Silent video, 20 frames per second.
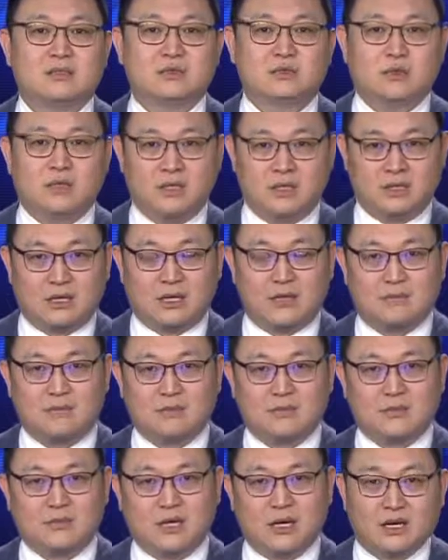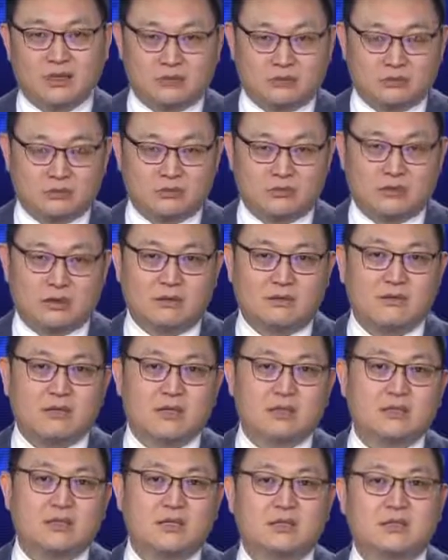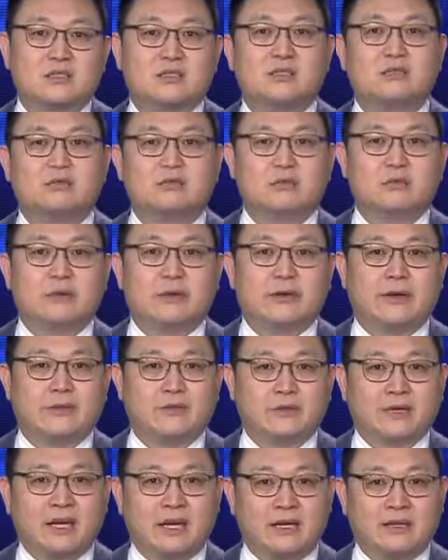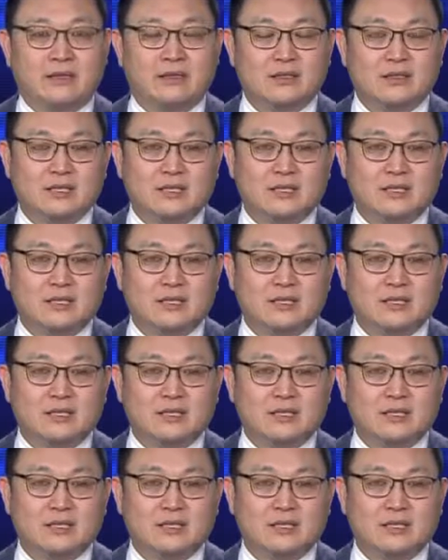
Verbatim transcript: 所以呢，哎，双方这个政府官员就开了个